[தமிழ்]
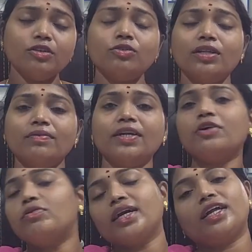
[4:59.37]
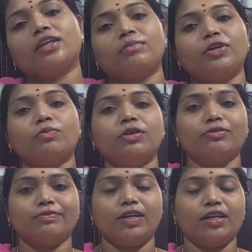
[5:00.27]
ஸோ இந்த வீடியோ உங்கள் எல்லாருக்குமே ரொம்ப
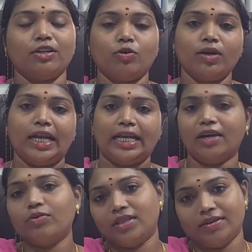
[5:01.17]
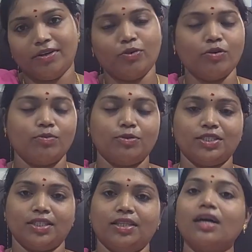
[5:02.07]
யூஸ்ஃபுல்லாக இருந்திருக்கும்னு நினைக்கிறேன் இந்த வீடியோ உங்களுக்கு
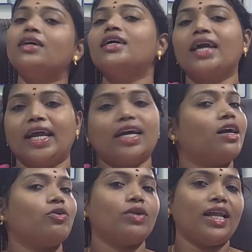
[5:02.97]
பிடிச்சிருந்தா எனக்காக ஒரு